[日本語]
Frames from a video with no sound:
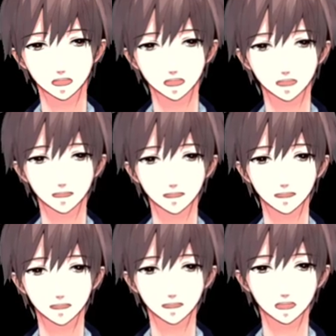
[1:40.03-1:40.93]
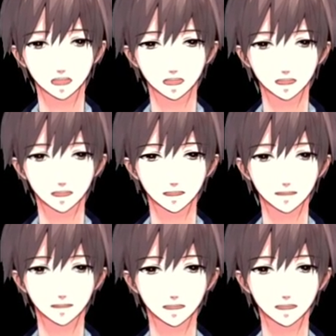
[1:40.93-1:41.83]
あ気に入ったところ
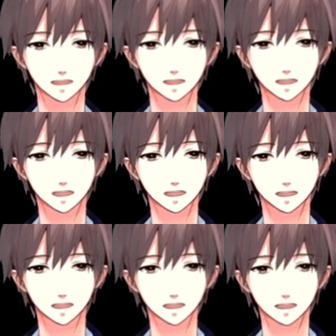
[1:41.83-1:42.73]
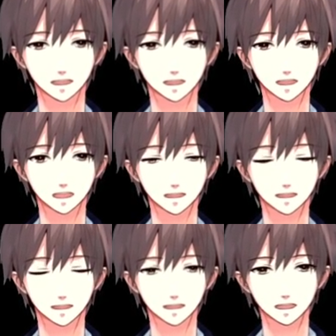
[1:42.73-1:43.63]
に泊まっていただいて、
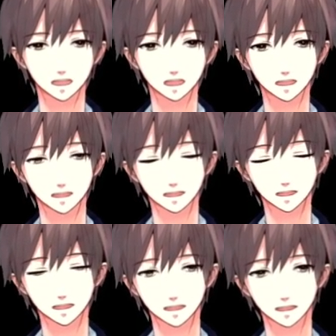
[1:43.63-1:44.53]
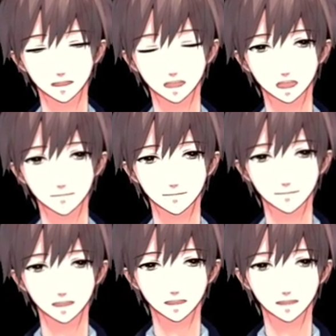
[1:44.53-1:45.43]

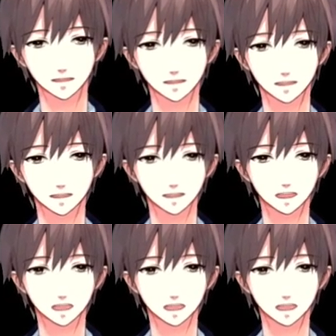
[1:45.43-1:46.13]
えー、体験、